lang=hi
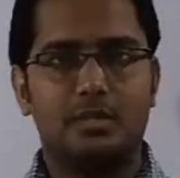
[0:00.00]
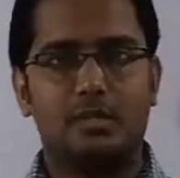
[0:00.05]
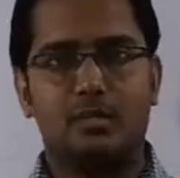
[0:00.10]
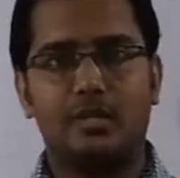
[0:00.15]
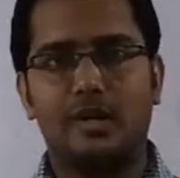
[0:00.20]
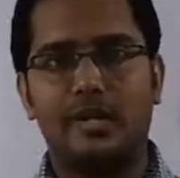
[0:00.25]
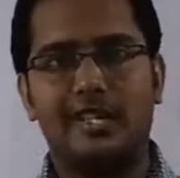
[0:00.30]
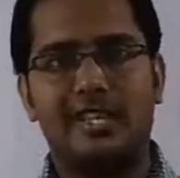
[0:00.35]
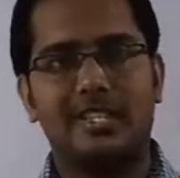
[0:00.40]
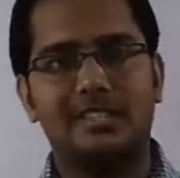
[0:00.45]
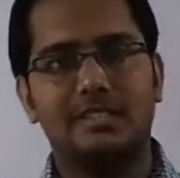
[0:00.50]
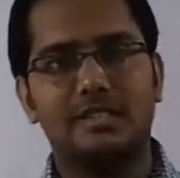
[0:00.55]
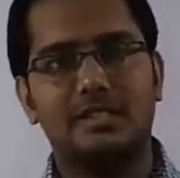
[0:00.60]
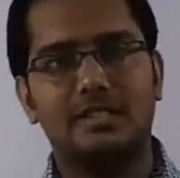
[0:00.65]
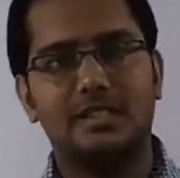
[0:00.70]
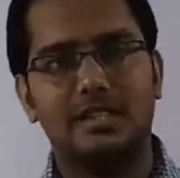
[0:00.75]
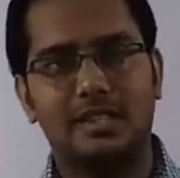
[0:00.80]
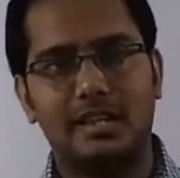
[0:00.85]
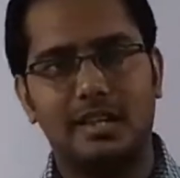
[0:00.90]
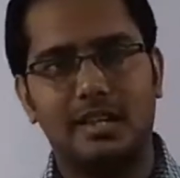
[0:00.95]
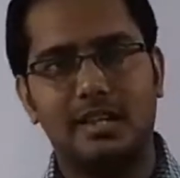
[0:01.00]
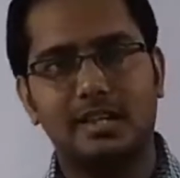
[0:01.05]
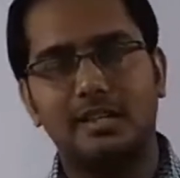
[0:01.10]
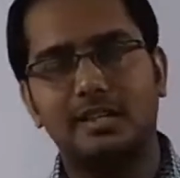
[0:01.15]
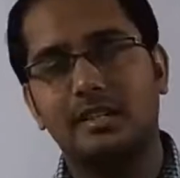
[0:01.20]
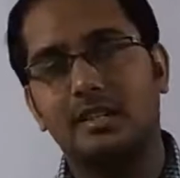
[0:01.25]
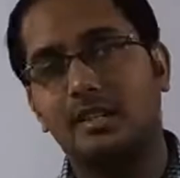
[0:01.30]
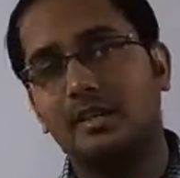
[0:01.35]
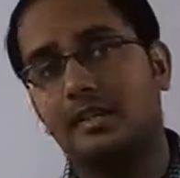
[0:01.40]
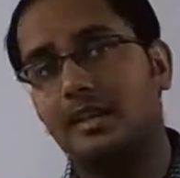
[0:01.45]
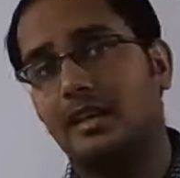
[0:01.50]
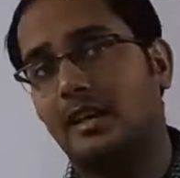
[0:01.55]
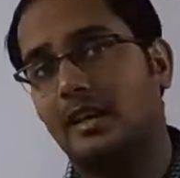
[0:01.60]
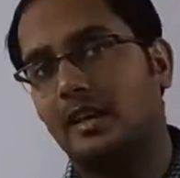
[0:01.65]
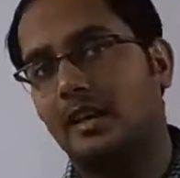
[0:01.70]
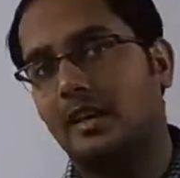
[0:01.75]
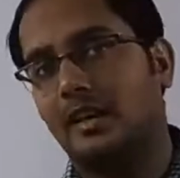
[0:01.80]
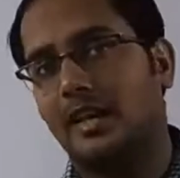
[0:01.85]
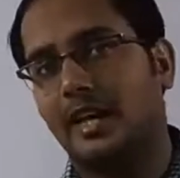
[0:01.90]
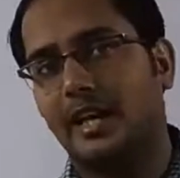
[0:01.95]
बोरिक एसिड
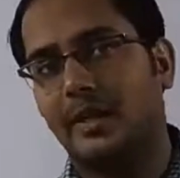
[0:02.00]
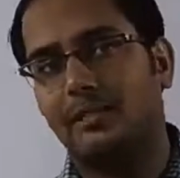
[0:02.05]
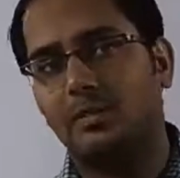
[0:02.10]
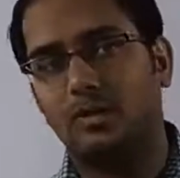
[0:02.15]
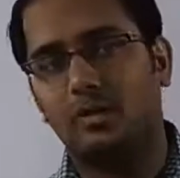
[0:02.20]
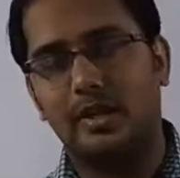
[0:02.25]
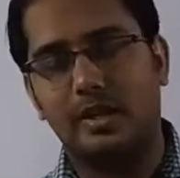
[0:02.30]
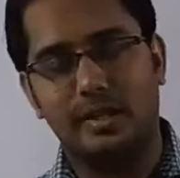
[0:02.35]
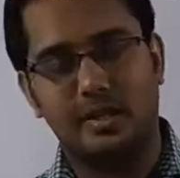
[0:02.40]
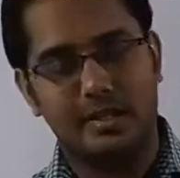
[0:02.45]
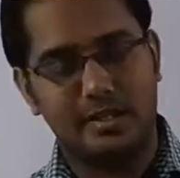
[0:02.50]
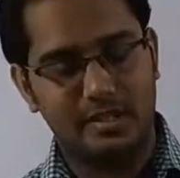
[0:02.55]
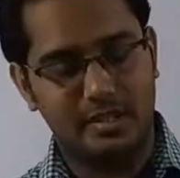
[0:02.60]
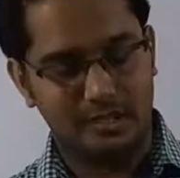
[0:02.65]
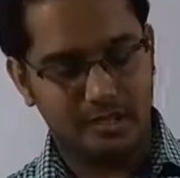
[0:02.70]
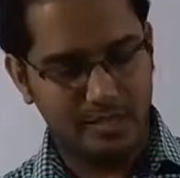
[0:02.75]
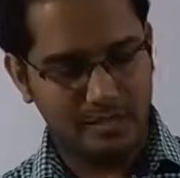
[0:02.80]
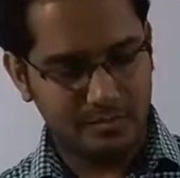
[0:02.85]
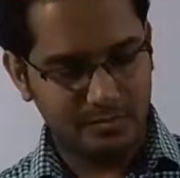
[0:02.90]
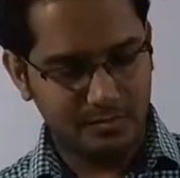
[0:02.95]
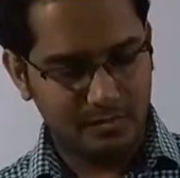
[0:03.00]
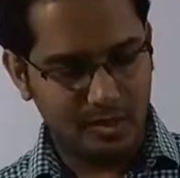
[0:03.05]
एंड बोरेन ठीक है